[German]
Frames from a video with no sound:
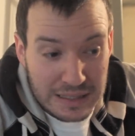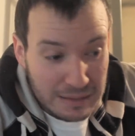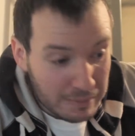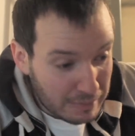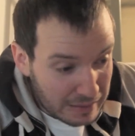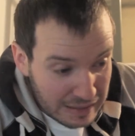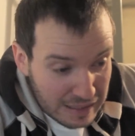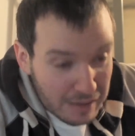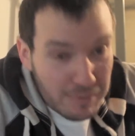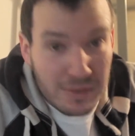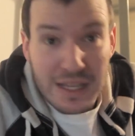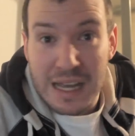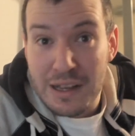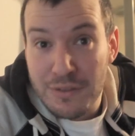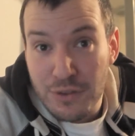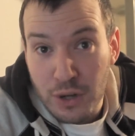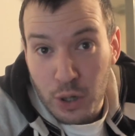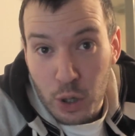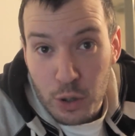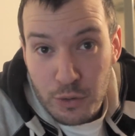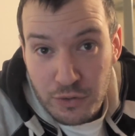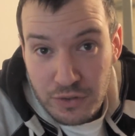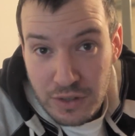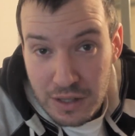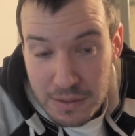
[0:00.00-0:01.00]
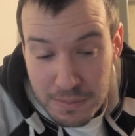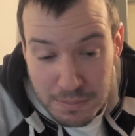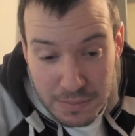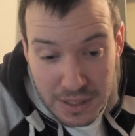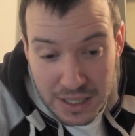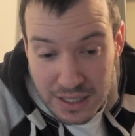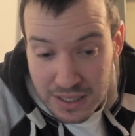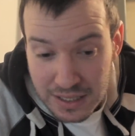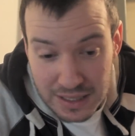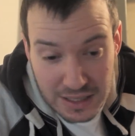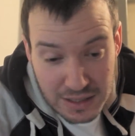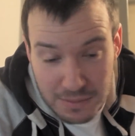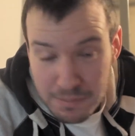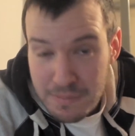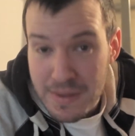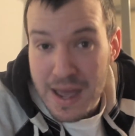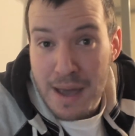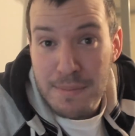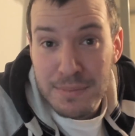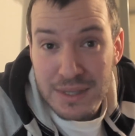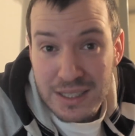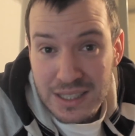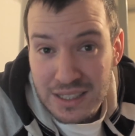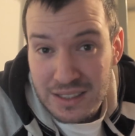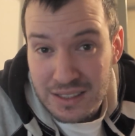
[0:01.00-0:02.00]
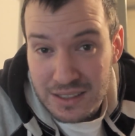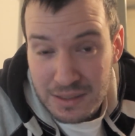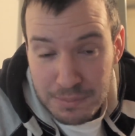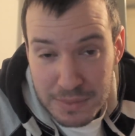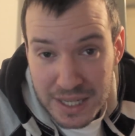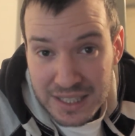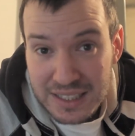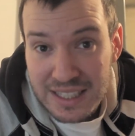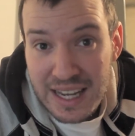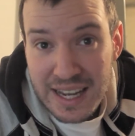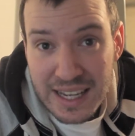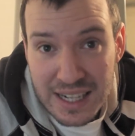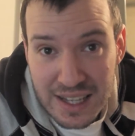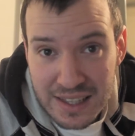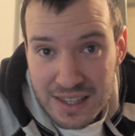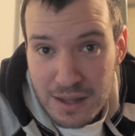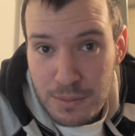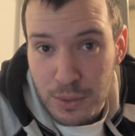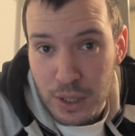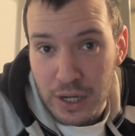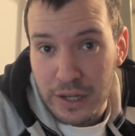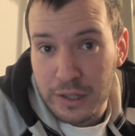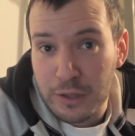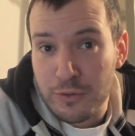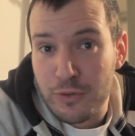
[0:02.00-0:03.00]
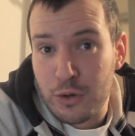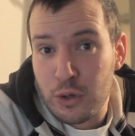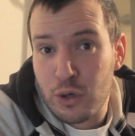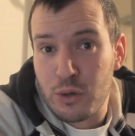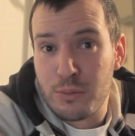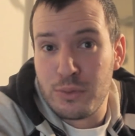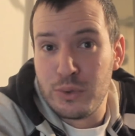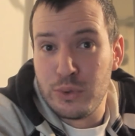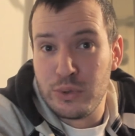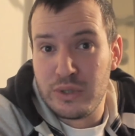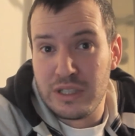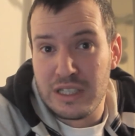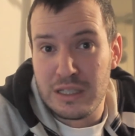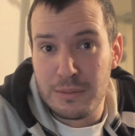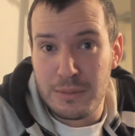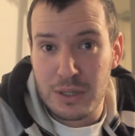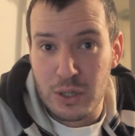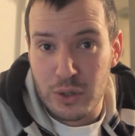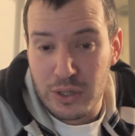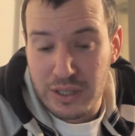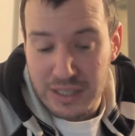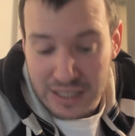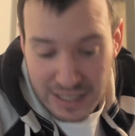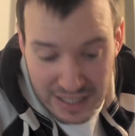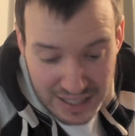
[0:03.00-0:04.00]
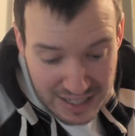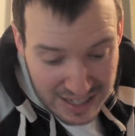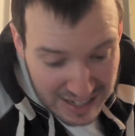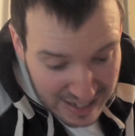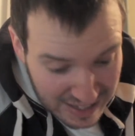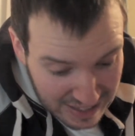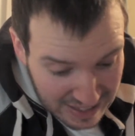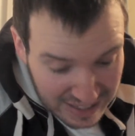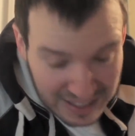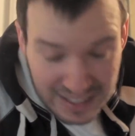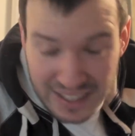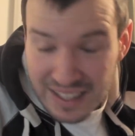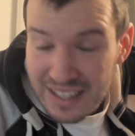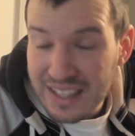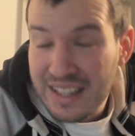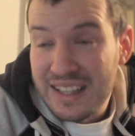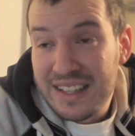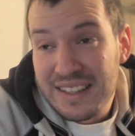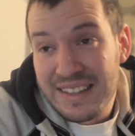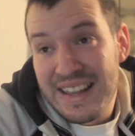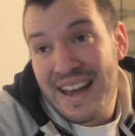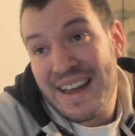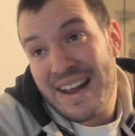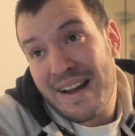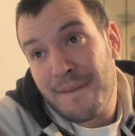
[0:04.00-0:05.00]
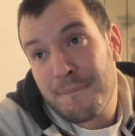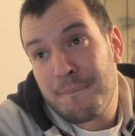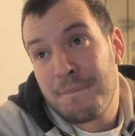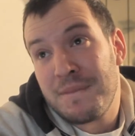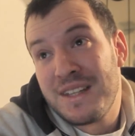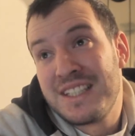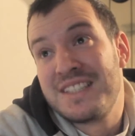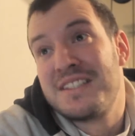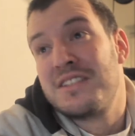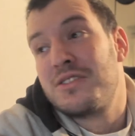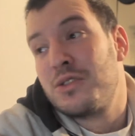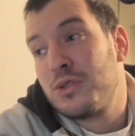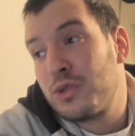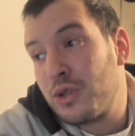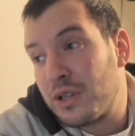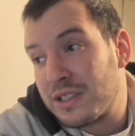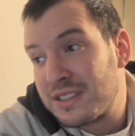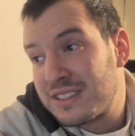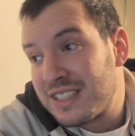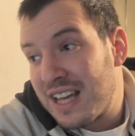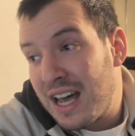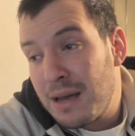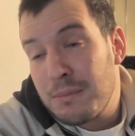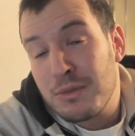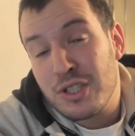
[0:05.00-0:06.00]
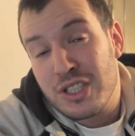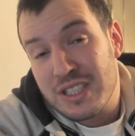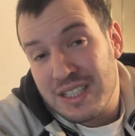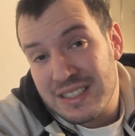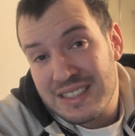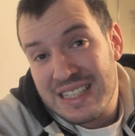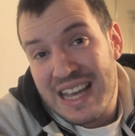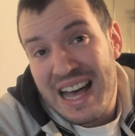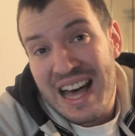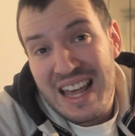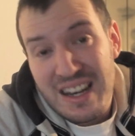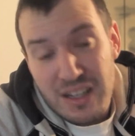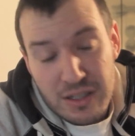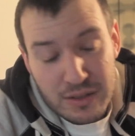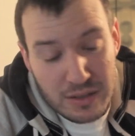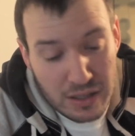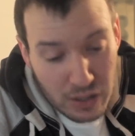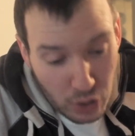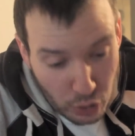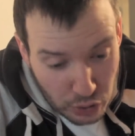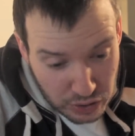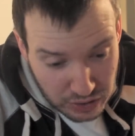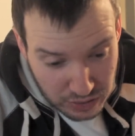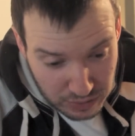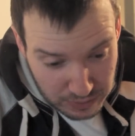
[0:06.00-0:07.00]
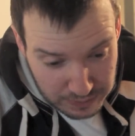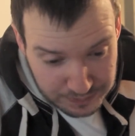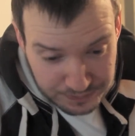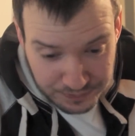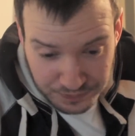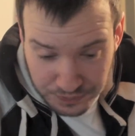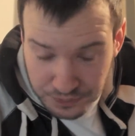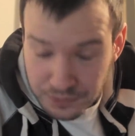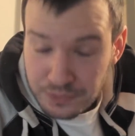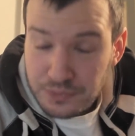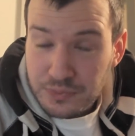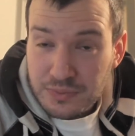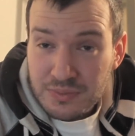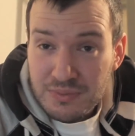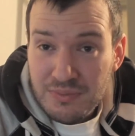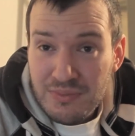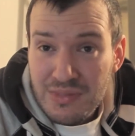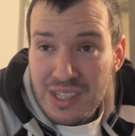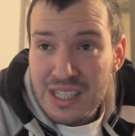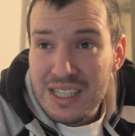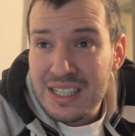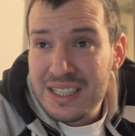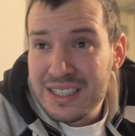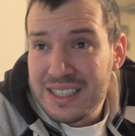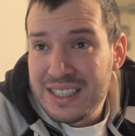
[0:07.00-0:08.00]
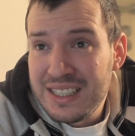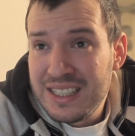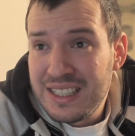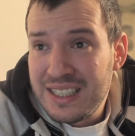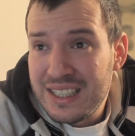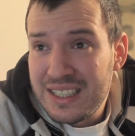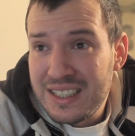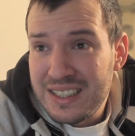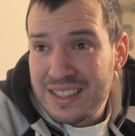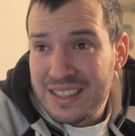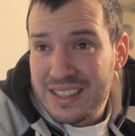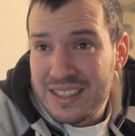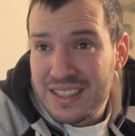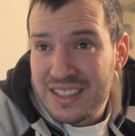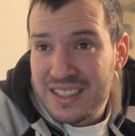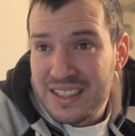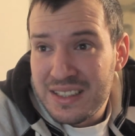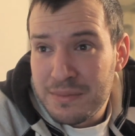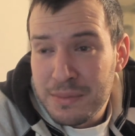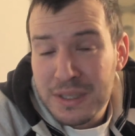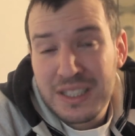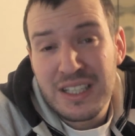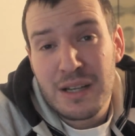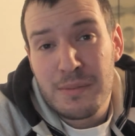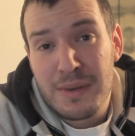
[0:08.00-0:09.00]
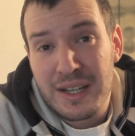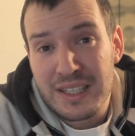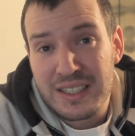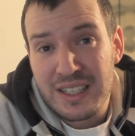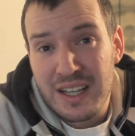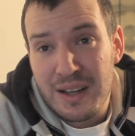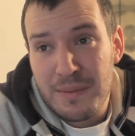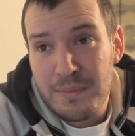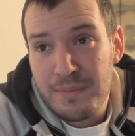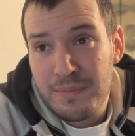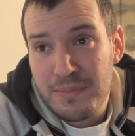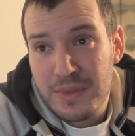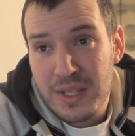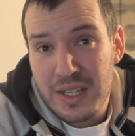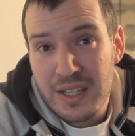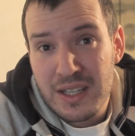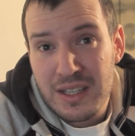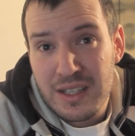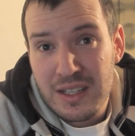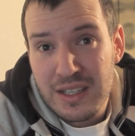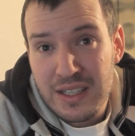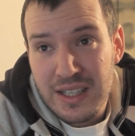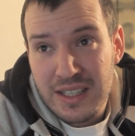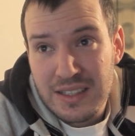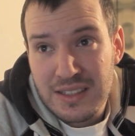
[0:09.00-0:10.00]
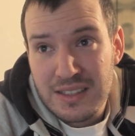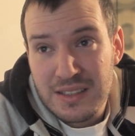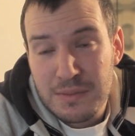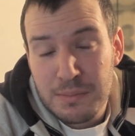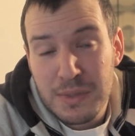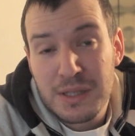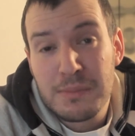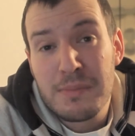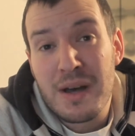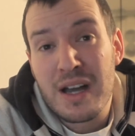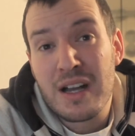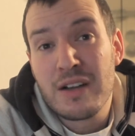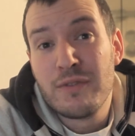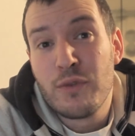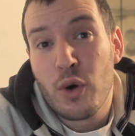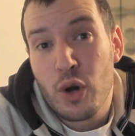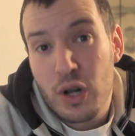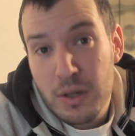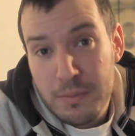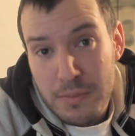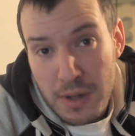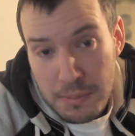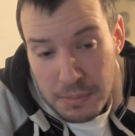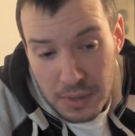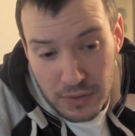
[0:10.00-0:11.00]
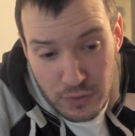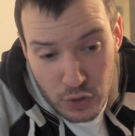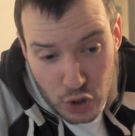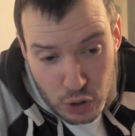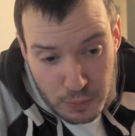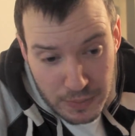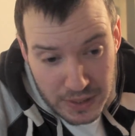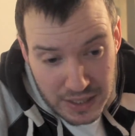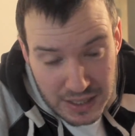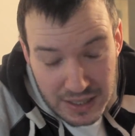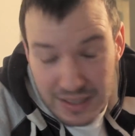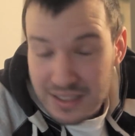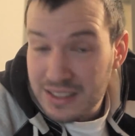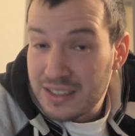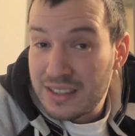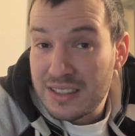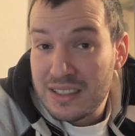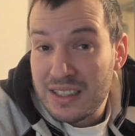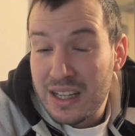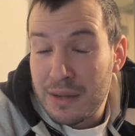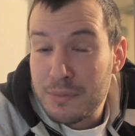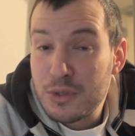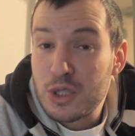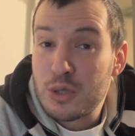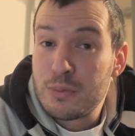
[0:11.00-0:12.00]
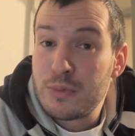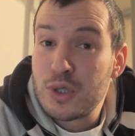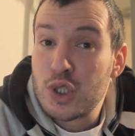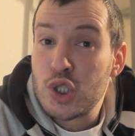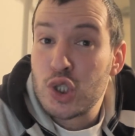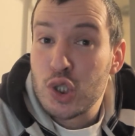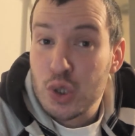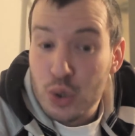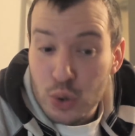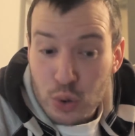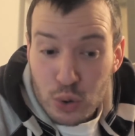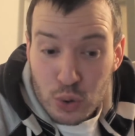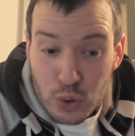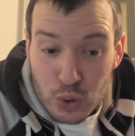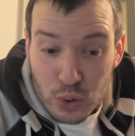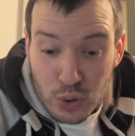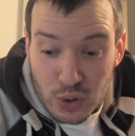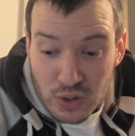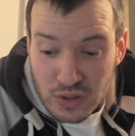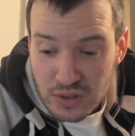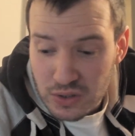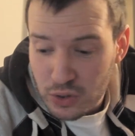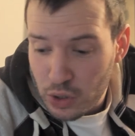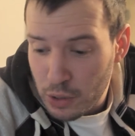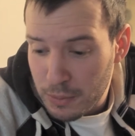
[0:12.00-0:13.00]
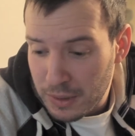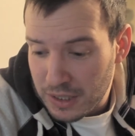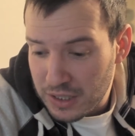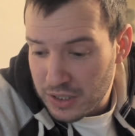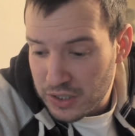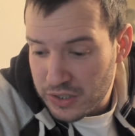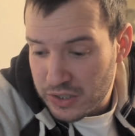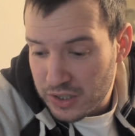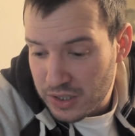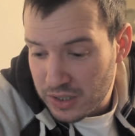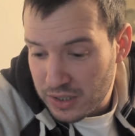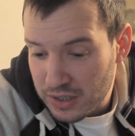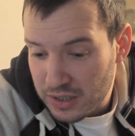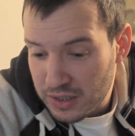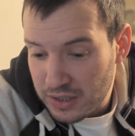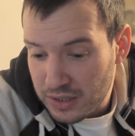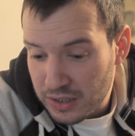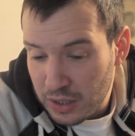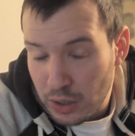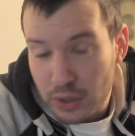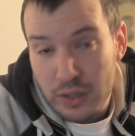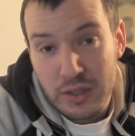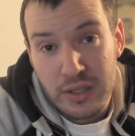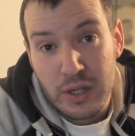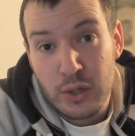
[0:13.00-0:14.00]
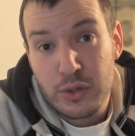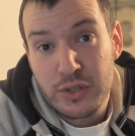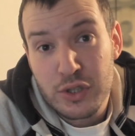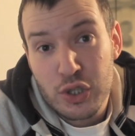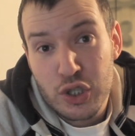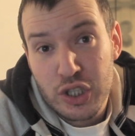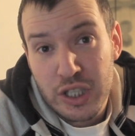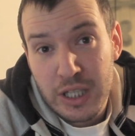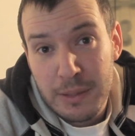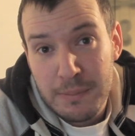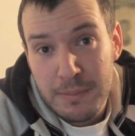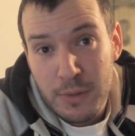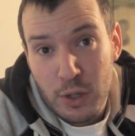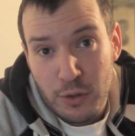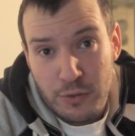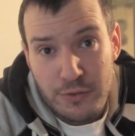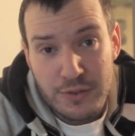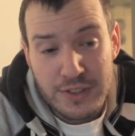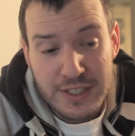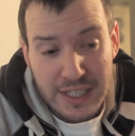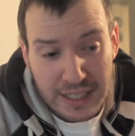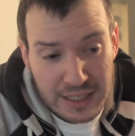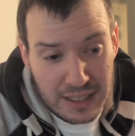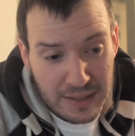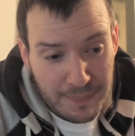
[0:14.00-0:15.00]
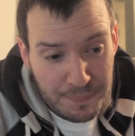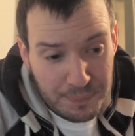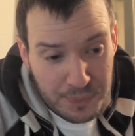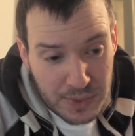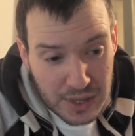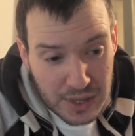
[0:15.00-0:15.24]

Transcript: nimmt einfach öfter mehr, mehr mit, mehr teil an der Burnout TV Community, liebe Leute, ja? Naja, nichtsdestotrotz habe ich jetzt alle Leute die äh, mitgemacht haben, äh, jetzt mitmachen wollen beim Gewinnspiel, äh, habe ich mir schön säuberlich äh, rausgeschrieben auf dem Zettel.